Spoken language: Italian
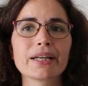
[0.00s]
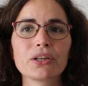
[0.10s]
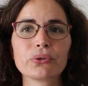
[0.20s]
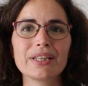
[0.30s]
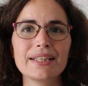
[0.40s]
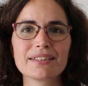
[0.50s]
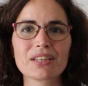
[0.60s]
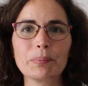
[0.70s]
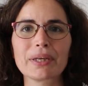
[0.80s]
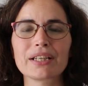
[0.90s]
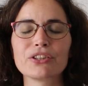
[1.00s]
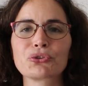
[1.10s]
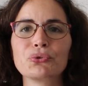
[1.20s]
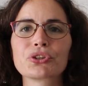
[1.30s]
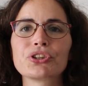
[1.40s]
che utilizzo per le
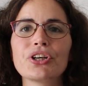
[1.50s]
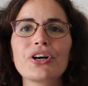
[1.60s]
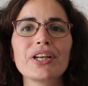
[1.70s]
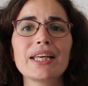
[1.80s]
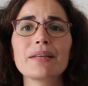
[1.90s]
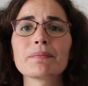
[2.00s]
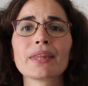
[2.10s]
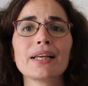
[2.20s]
escursioni